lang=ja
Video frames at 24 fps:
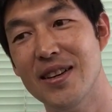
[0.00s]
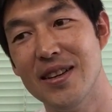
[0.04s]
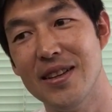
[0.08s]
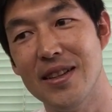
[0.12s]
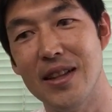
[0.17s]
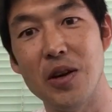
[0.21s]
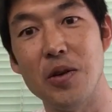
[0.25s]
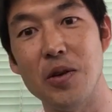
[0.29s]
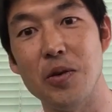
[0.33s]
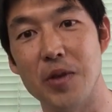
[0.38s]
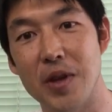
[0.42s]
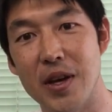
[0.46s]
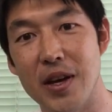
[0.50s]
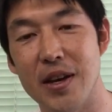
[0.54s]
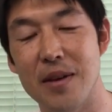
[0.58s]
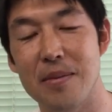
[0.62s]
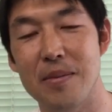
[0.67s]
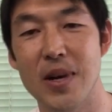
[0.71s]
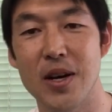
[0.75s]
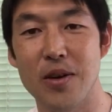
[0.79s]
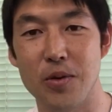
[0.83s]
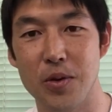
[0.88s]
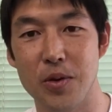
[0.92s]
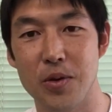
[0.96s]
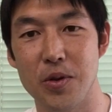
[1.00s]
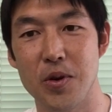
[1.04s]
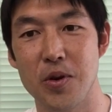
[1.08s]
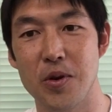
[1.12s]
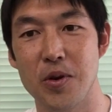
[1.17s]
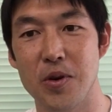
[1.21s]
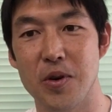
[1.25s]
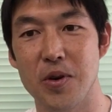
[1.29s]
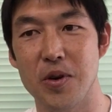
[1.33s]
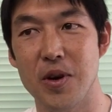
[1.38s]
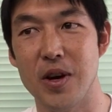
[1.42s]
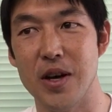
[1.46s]
なので、まあ、こ
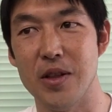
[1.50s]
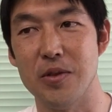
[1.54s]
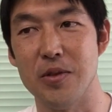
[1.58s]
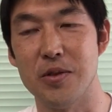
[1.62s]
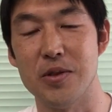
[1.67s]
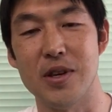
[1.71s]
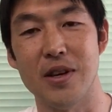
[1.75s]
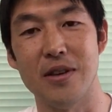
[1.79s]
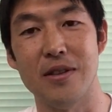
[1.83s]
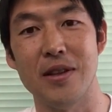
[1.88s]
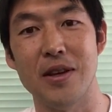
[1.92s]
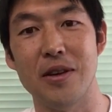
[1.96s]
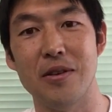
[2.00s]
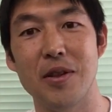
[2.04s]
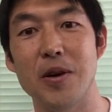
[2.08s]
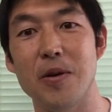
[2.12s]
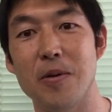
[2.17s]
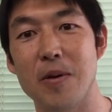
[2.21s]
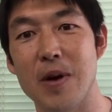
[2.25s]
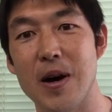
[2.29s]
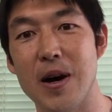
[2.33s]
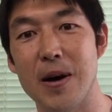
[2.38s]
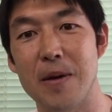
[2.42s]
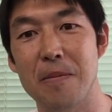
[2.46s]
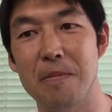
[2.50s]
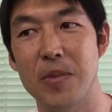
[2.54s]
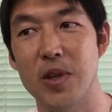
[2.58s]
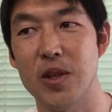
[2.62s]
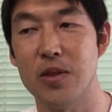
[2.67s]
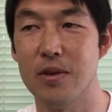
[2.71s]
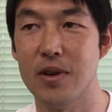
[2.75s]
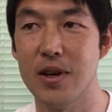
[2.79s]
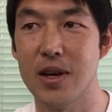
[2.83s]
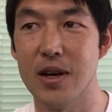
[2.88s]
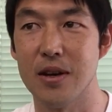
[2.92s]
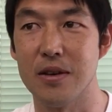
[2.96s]
のあのチャンネルでは
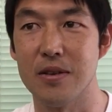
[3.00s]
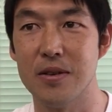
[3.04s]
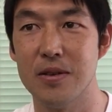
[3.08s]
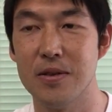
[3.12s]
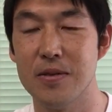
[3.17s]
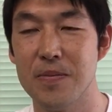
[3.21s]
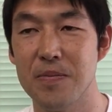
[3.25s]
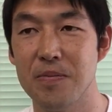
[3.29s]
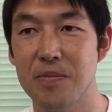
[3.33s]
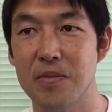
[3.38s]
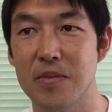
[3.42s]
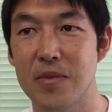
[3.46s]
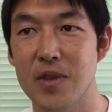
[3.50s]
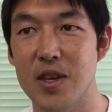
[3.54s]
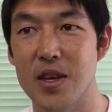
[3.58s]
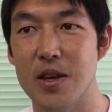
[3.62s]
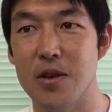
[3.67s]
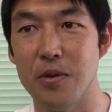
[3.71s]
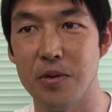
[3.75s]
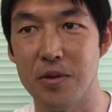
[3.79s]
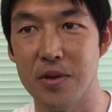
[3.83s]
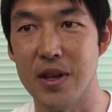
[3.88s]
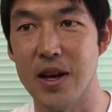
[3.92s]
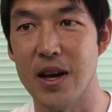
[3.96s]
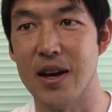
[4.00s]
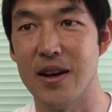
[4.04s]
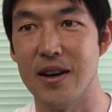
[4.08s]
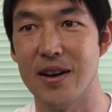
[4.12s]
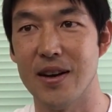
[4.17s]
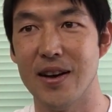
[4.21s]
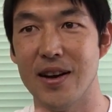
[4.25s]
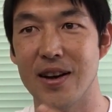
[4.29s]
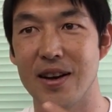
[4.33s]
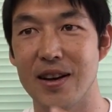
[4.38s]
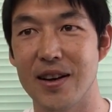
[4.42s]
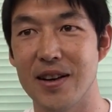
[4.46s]
とにかくいろんな
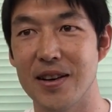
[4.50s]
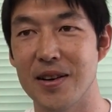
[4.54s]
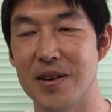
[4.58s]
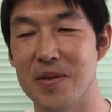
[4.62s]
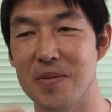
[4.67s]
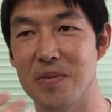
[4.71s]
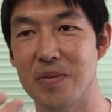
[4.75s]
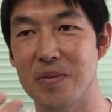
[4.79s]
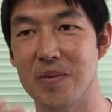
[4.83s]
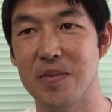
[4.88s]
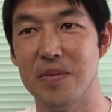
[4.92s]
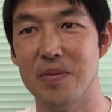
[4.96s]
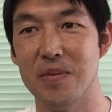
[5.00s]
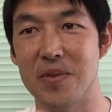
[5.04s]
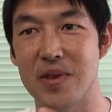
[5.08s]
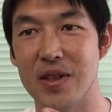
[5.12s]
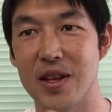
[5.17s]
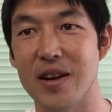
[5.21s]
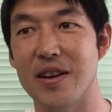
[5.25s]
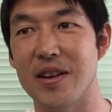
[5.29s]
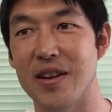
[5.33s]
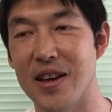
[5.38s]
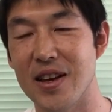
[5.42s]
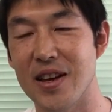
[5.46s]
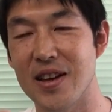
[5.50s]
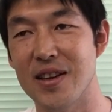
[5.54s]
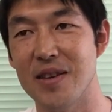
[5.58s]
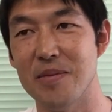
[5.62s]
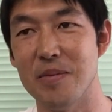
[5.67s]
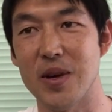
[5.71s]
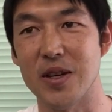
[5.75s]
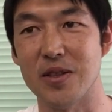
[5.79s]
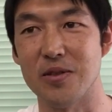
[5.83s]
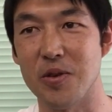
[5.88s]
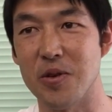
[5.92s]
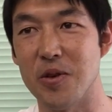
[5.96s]
あみんなにね、
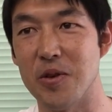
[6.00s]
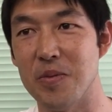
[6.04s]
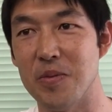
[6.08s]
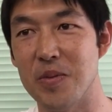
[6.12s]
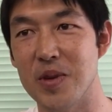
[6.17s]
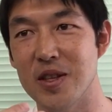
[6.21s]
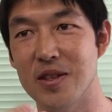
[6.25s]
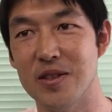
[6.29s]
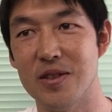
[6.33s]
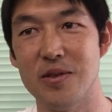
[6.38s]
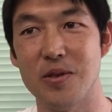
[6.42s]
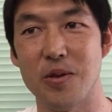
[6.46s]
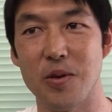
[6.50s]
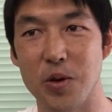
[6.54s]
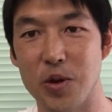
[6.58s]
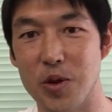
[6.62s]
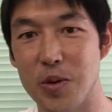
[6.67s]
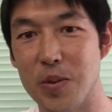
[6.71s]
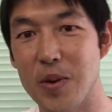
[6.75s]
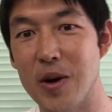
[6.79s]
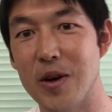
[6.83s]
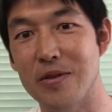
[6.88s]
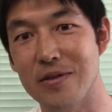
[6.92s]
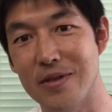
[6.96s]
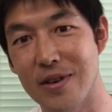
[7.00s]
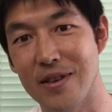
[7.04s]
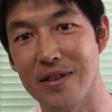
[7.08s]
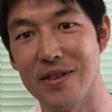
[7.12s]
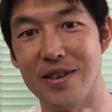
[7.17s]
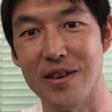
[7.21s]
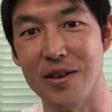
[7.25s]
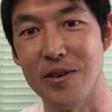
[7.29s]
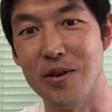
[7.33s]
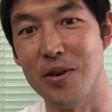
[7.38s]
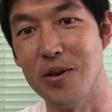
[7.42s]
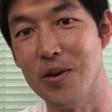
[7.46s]
まあ、その3つの言葉を使っ
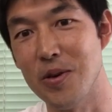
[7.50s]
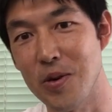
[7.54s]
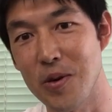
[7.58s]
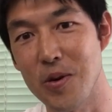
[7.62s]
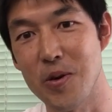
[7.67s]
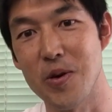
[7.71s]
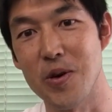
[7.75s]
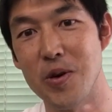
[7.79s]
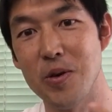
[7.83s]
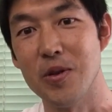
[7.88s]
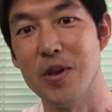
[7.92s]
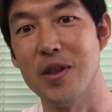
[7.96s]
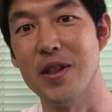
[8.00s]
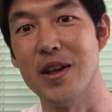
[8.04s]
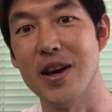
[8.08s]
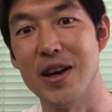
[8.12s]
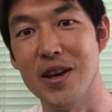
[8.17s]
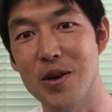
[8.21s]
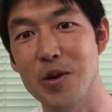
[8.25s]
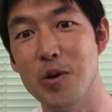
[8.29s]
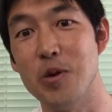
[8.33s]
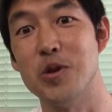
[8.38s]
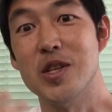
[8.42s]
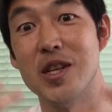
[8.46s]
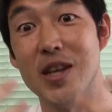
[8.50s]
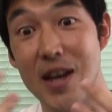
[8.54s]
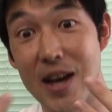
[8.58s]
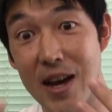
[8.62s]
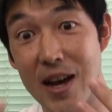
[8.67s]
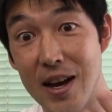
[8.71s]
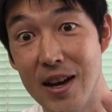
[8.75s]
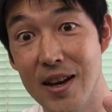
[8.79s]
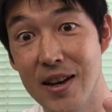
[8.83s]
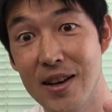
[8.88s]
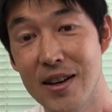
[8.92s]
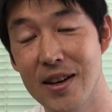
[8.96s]
ていろいろこういろんな内容をシェア
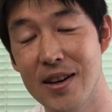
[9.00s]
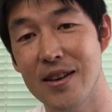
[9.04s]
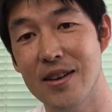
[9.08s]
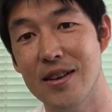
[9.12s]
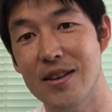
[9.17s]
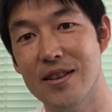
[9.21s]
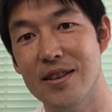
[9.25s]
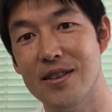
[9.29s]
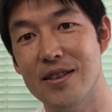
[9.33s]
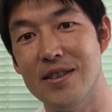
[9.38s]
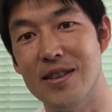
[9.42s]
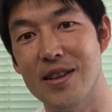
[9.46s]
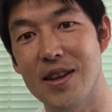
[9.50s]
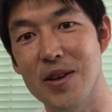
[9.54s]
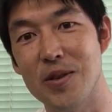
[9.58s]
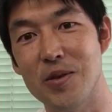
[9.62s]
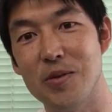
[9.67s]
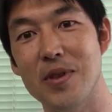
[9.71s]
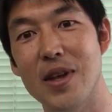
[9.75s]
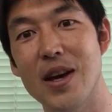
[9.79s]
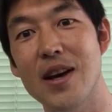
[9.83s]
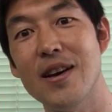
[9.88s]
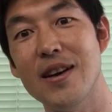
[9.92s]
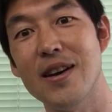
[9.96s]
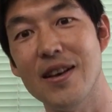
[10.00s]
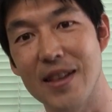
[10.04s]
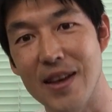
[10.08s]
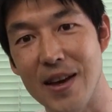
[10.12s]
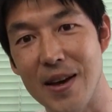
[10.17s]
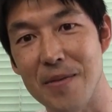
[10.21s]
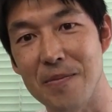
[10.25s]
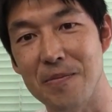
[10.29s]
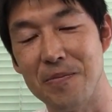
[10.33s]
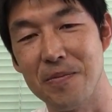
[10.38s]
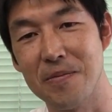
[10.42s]
していく中で